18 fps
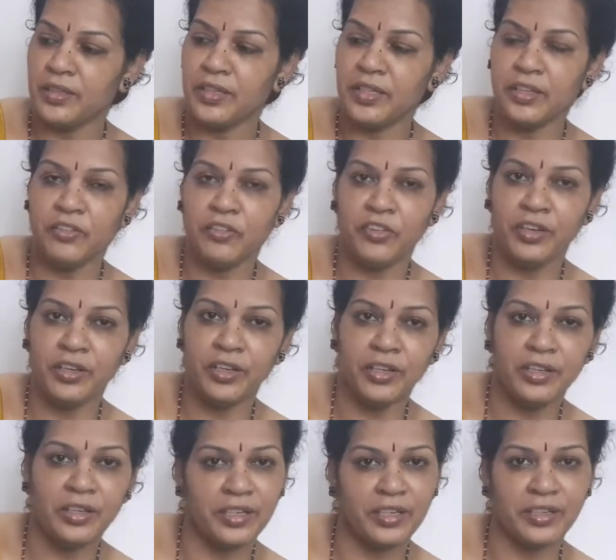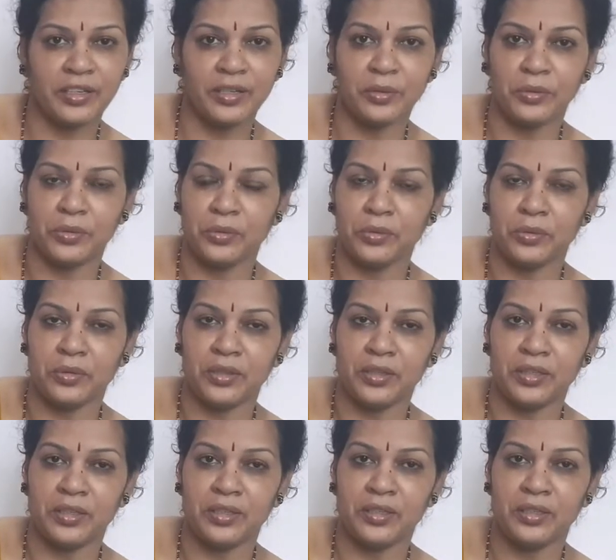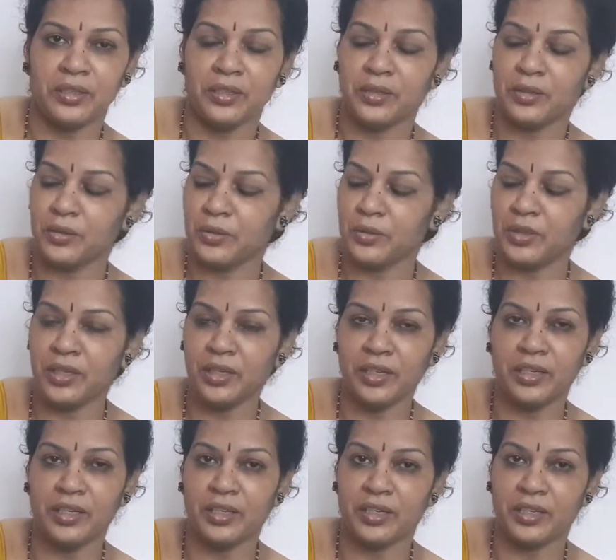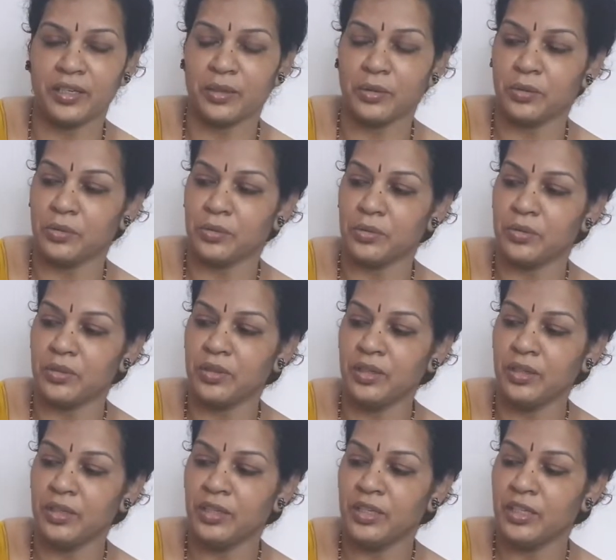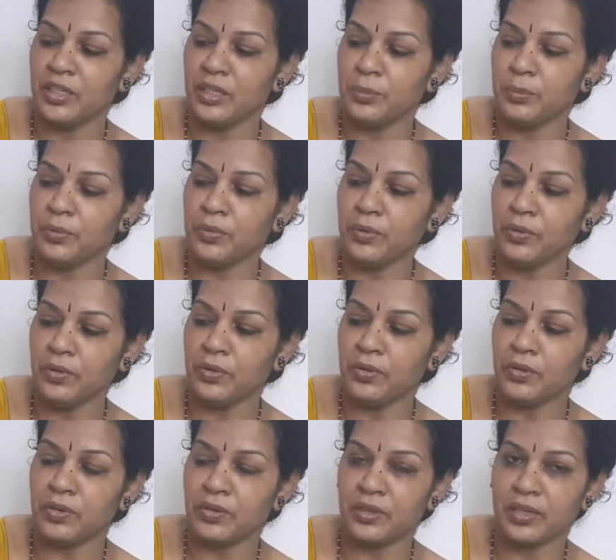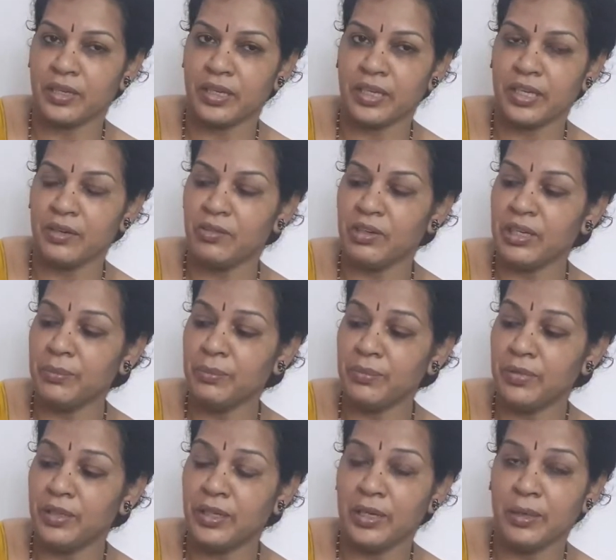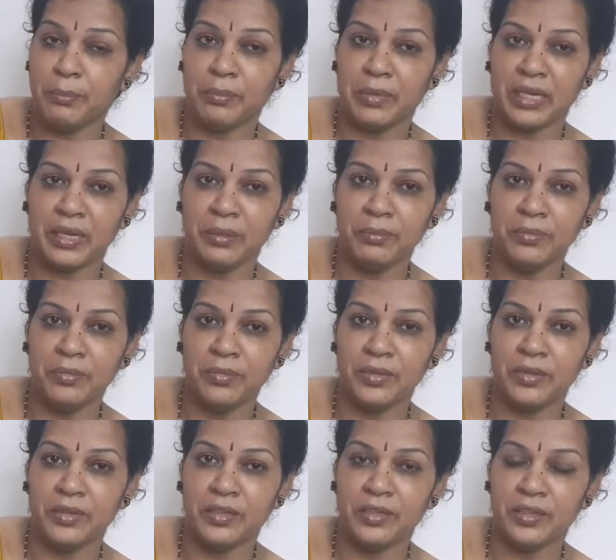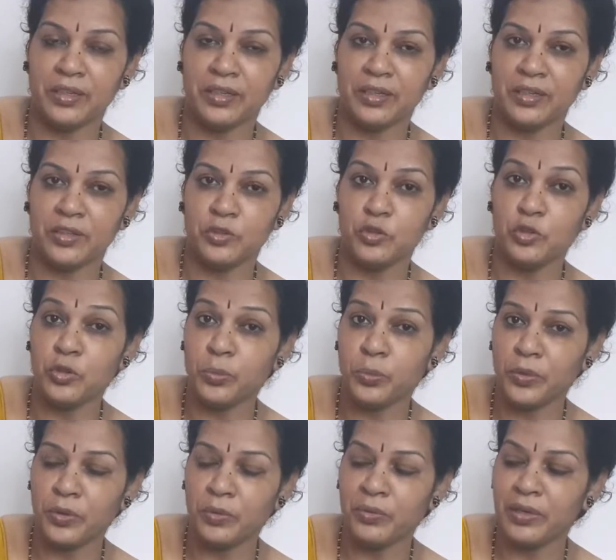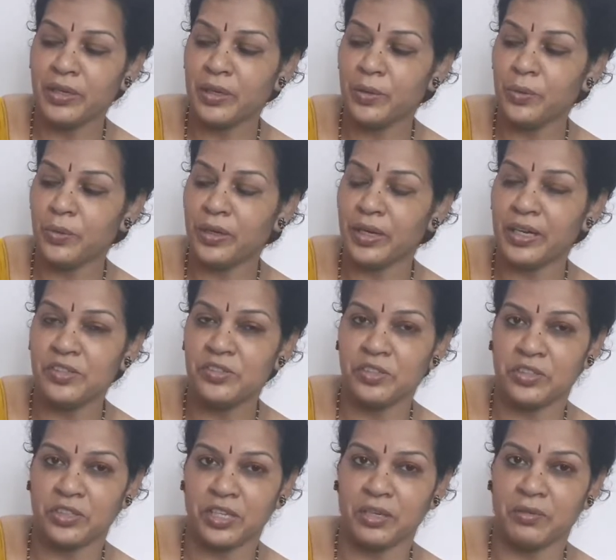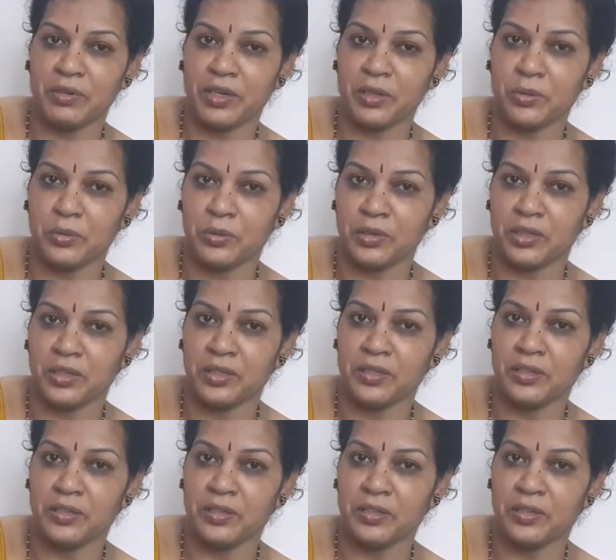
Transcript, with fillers: ఈ ఫింగర్ ఇక్కడే ఉంటుంది ఓకే ఇక్కడే ఉంటుంది ఇప్పుడు కేవలం మనం చూపుడు వేలు అండ్ చిట్కిన వేలుతోటి